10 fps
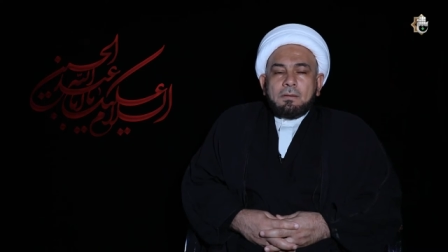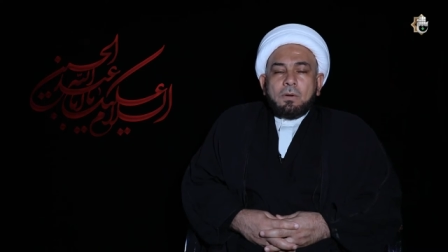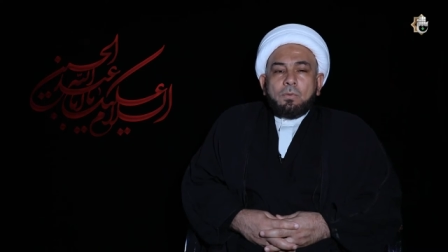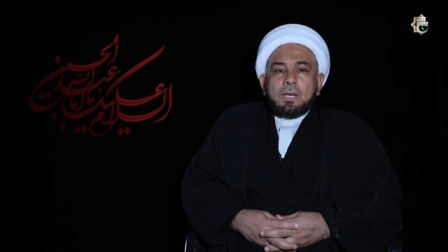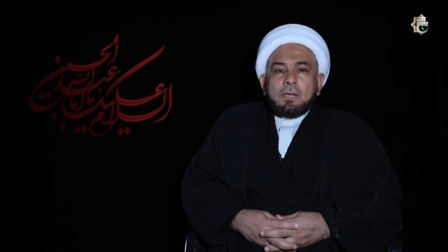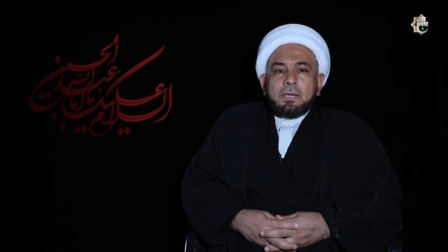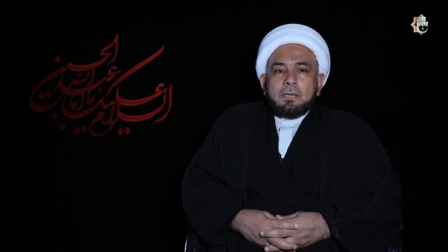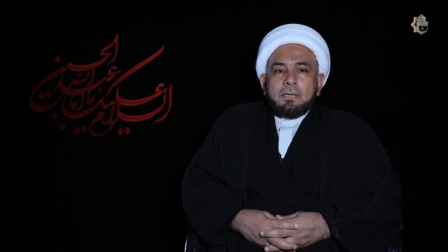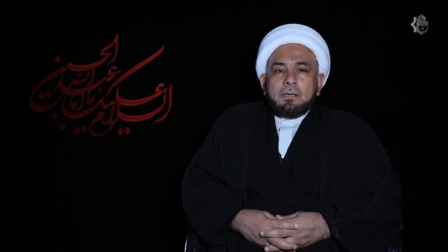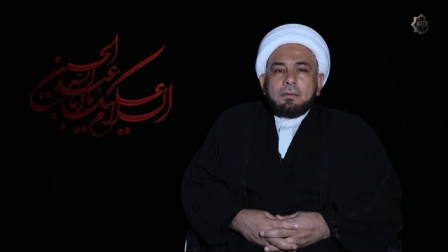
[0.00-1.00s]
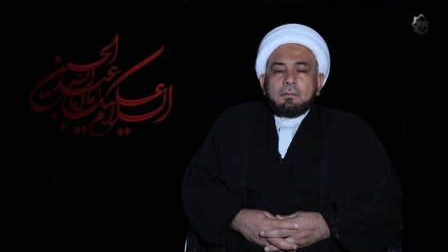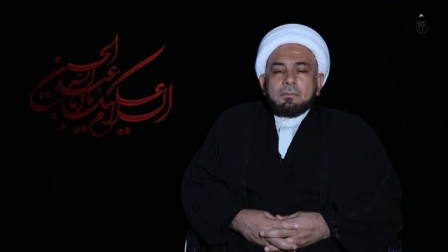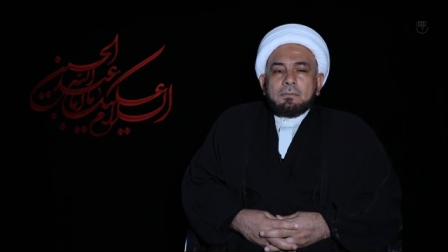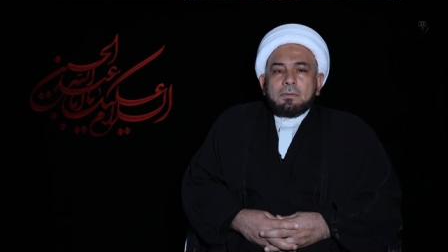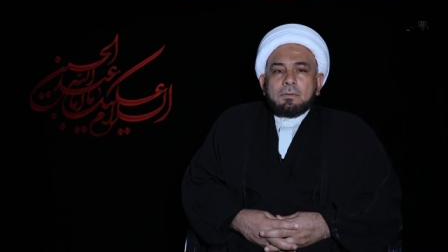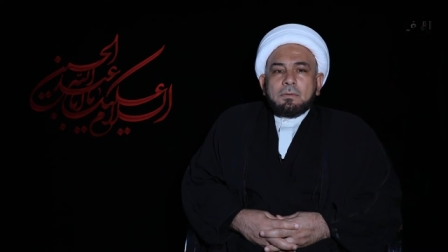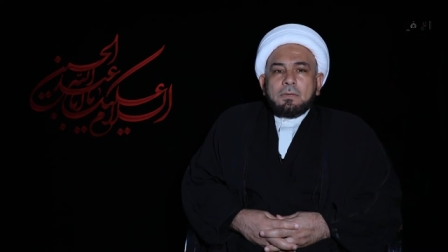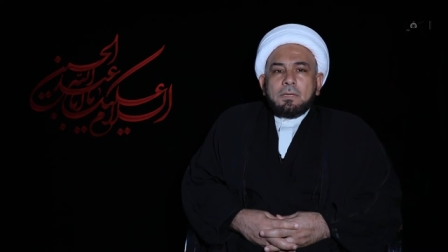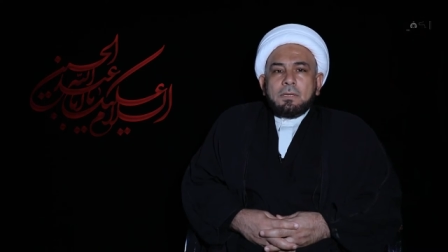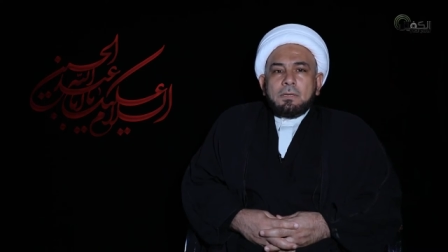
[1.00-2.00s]
لو ألقينا
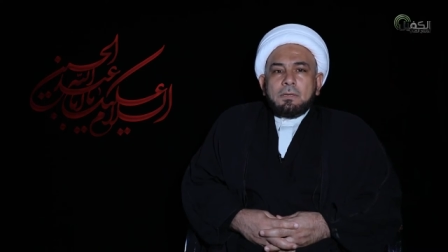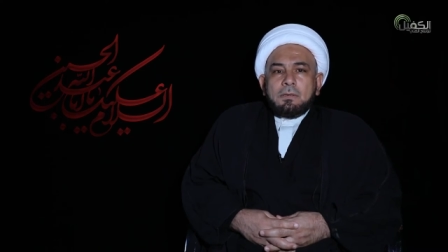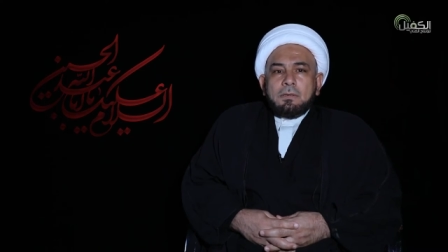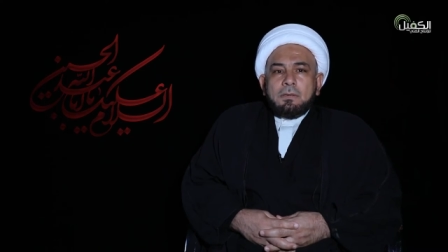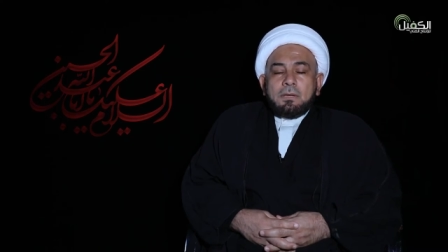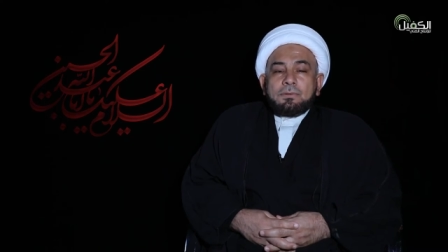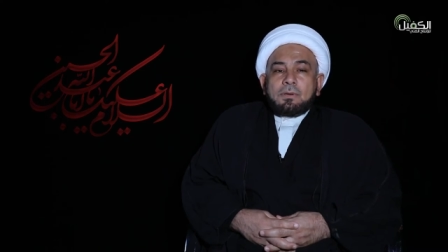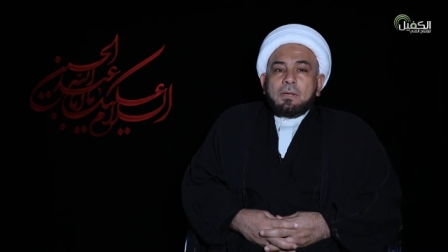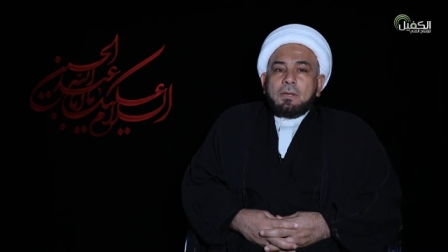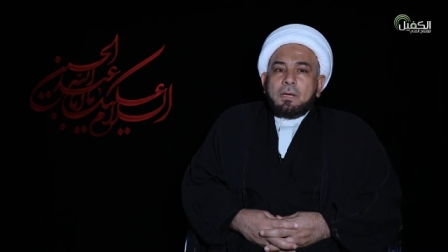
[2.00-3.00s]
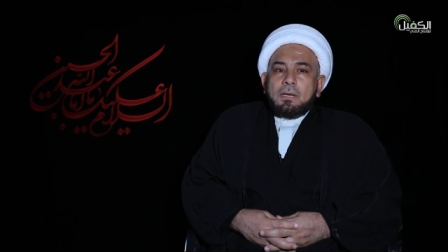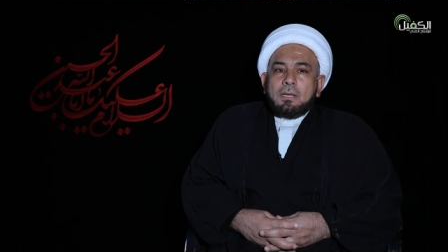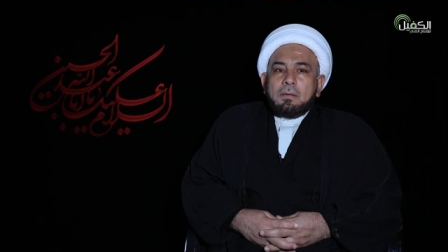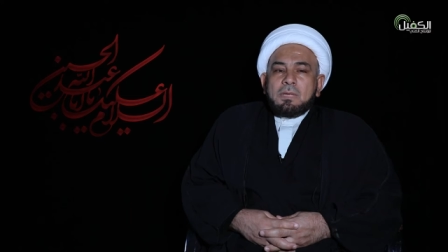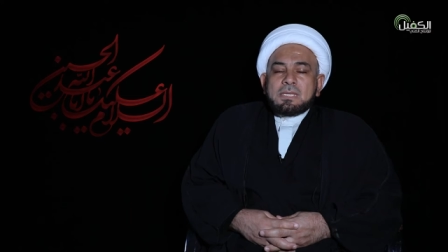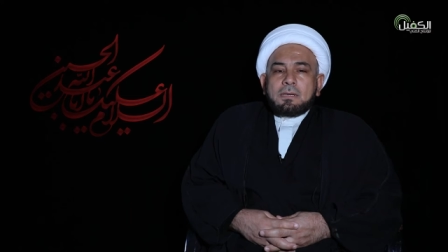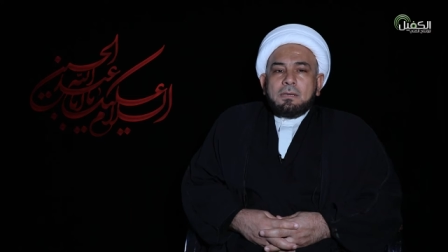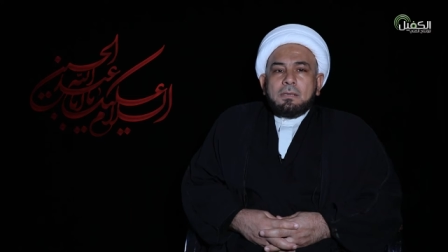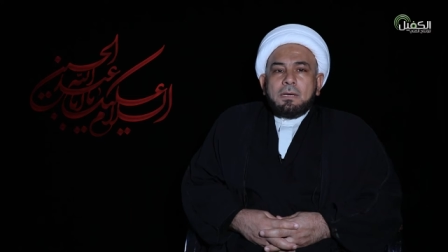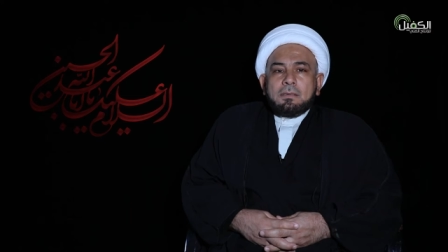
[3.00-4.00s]
نظرة على
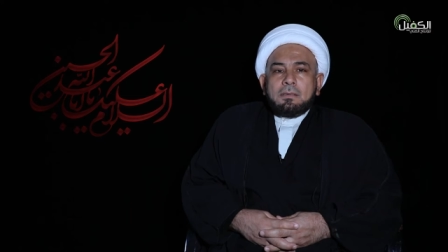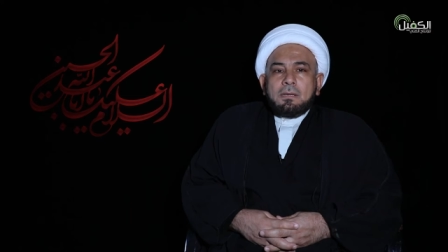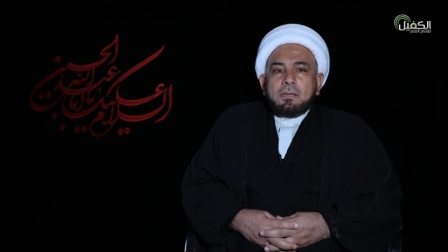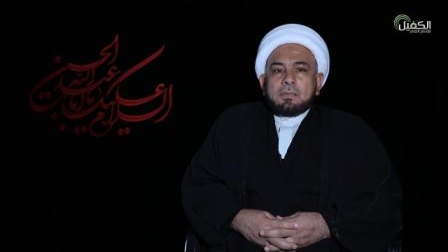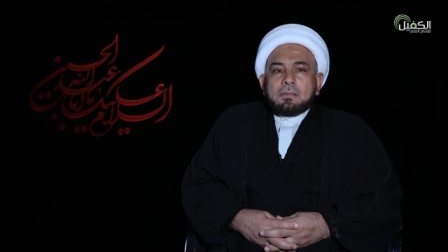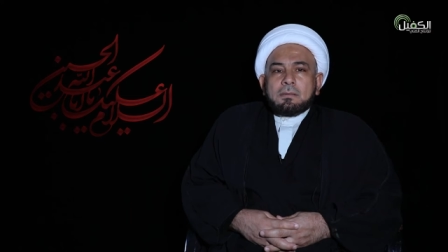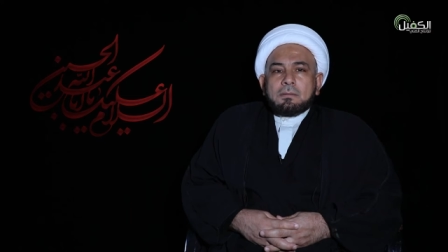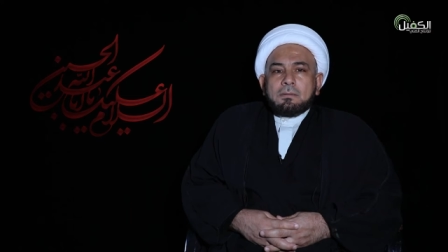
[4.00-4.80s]
مسرح الأحداث